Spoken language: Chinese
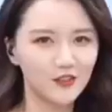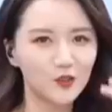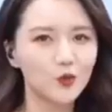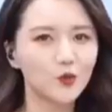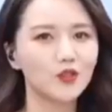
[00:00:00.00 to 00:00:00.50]

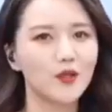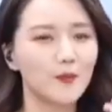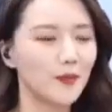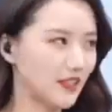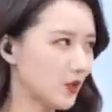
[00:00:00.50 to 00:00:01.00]
温度
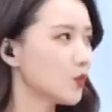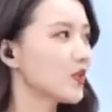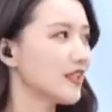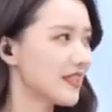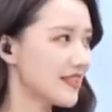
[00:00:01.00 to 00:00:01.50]
的每一
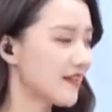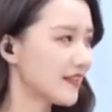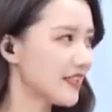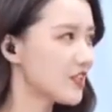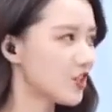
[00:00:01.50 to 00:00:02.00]
度的一个
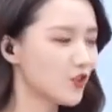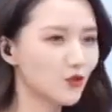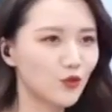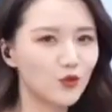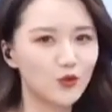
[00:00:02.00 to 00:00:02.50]
降低，其
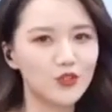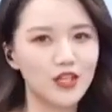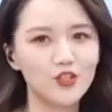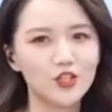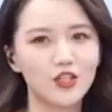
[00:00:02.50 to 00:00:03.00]
实对于
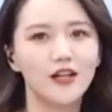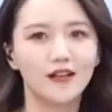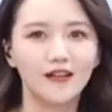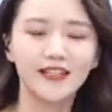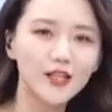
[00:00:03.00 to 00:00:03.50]
像是
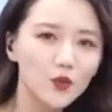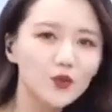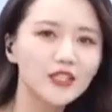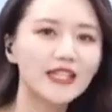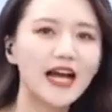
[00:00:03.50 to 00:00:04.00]
冷链
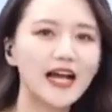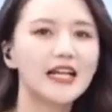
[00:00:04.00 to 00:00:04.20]
工艺呀、